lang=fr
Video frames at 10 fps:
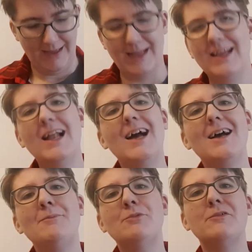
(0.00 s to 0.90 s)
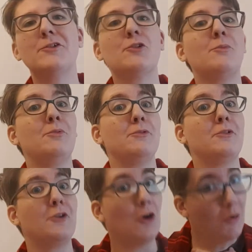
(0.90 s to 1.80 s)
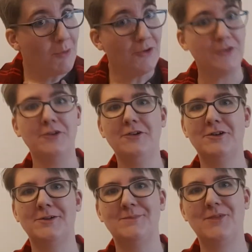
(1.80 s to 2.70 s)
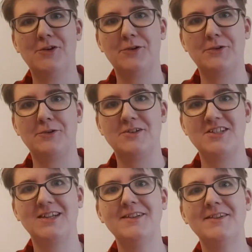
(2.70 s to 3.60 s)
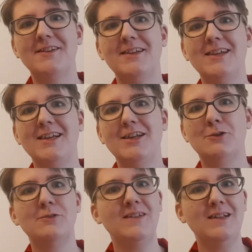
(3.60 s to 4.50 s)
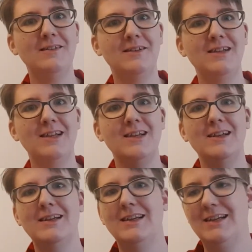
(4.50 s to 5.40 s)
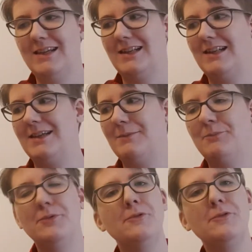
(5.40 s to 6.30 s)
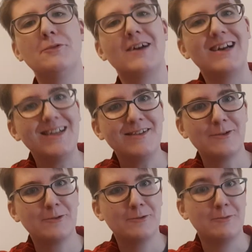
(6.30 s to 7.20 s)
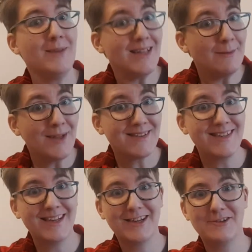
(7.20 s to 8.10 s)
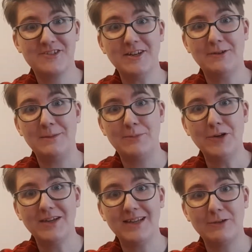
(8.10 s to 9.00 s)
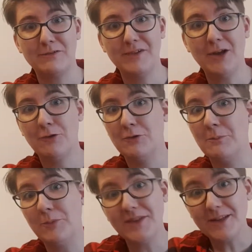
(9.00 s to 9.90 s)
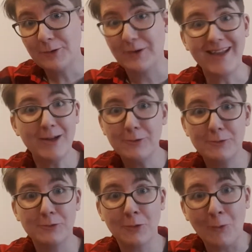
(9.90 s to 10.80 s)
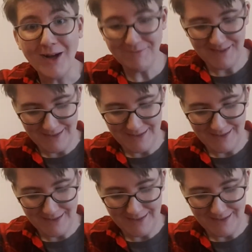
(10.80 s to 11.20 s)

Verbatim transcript: Et là, pour votre plus grand bonheur, euh, j'ai décidé d'utiliser les peu de restes de mathématiques que j'ai de l'époque et de faire une petite règle de 3.